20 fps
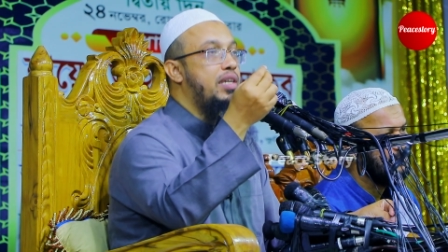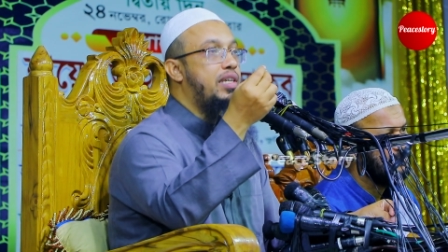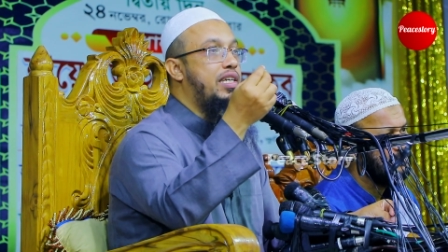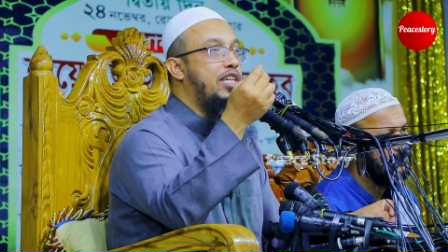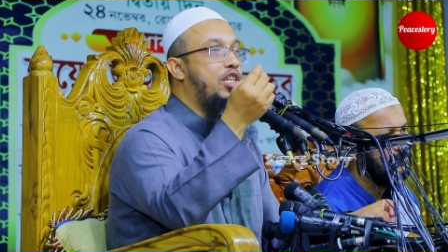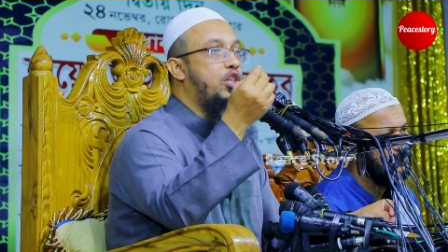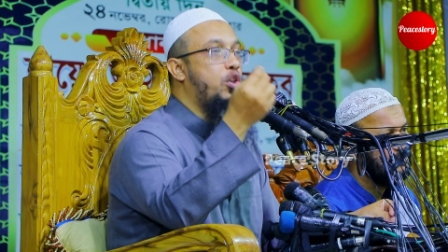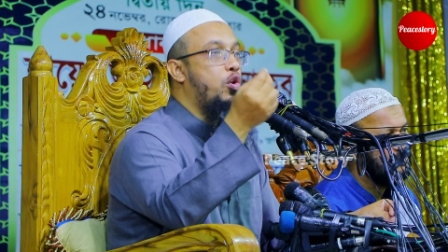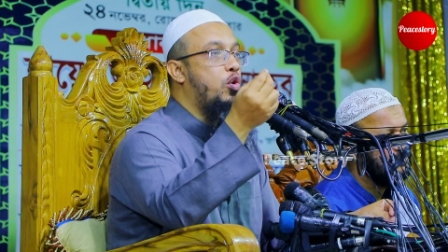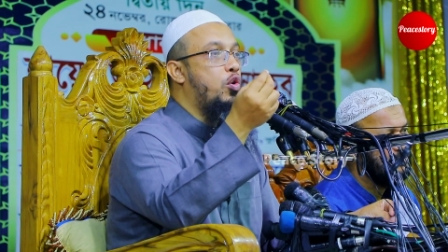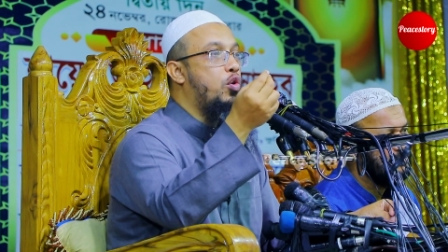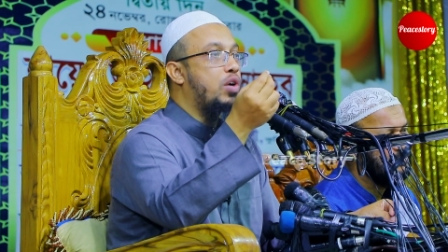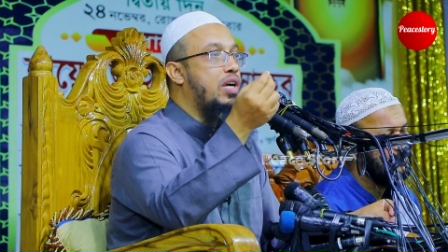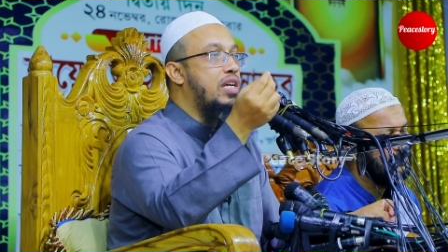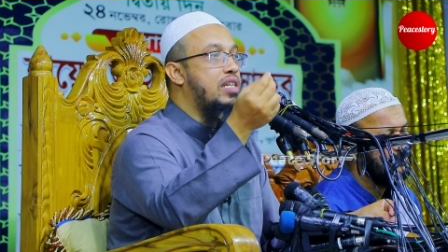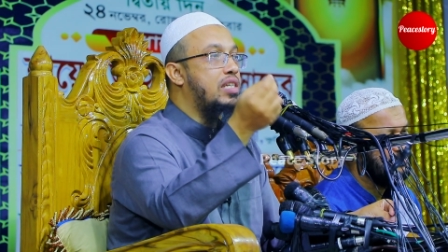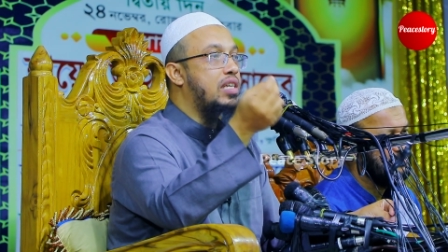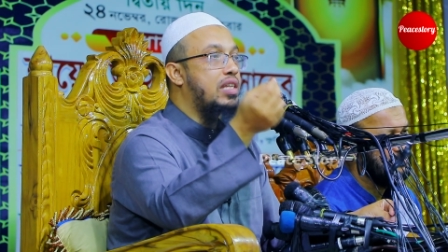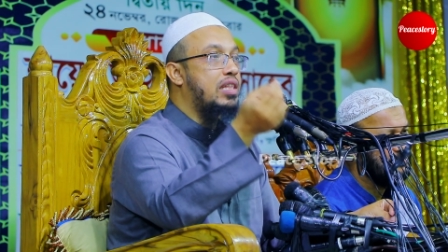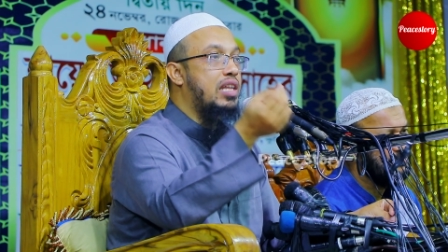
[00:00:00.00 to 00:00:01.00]
কিছু লোক
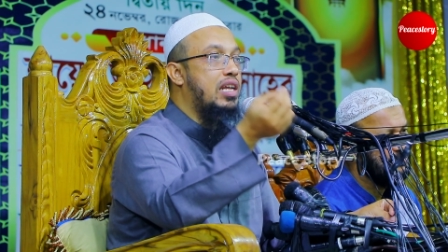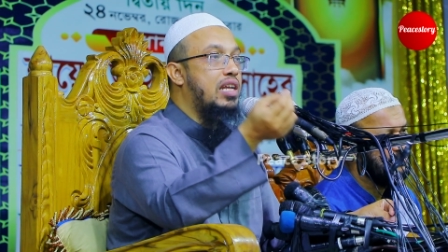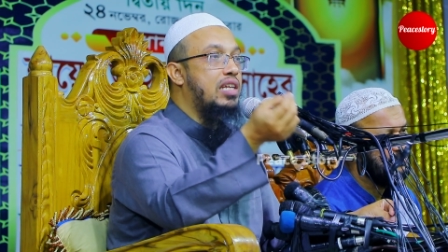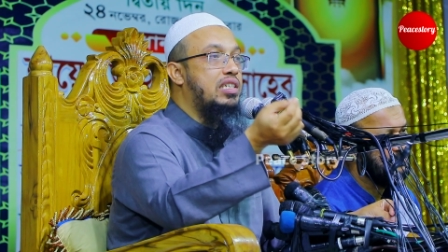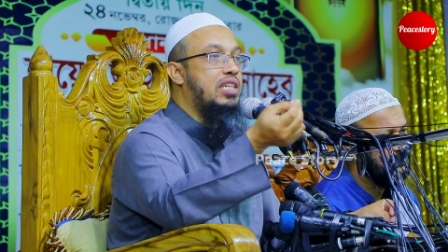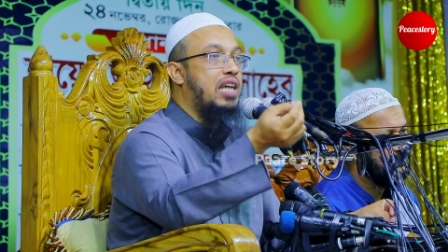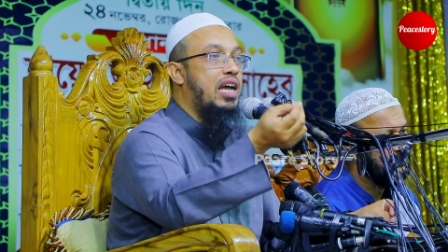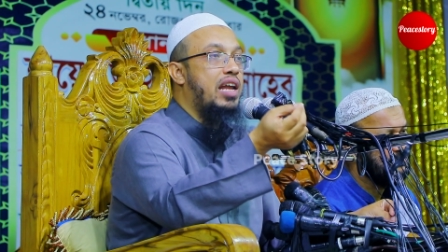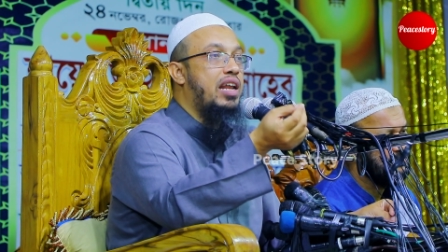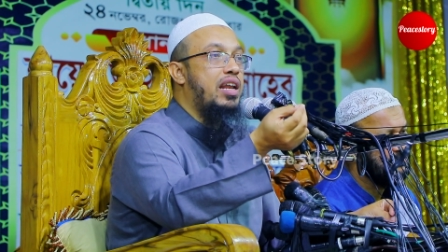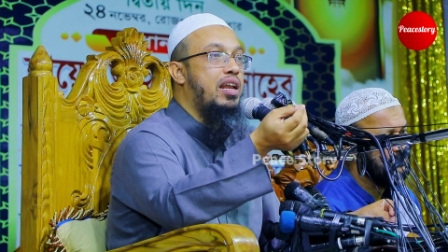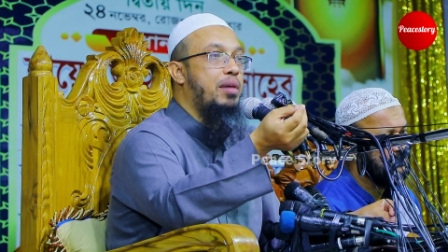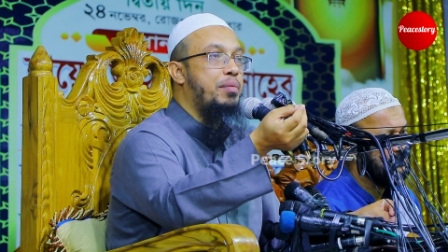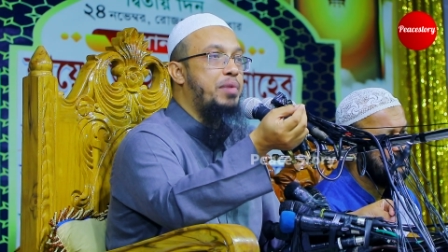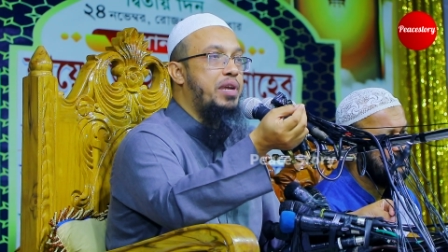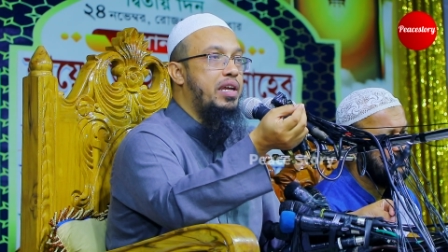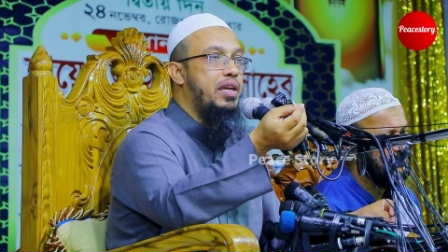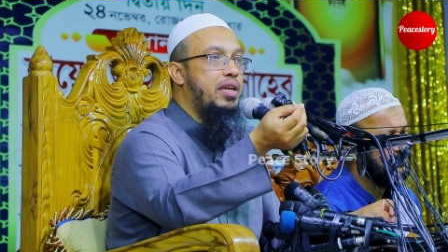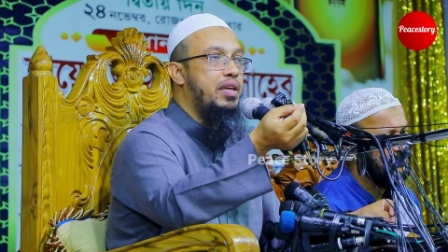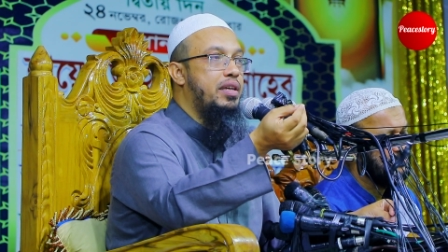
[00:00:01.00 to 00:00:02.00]
আছে তারা
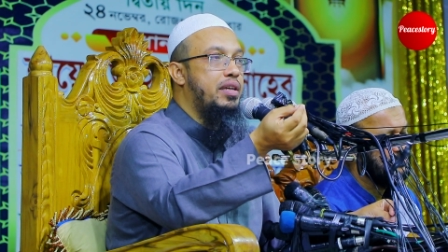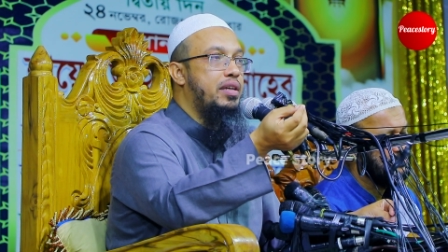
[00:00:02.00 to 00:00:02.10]
জাহান্নামি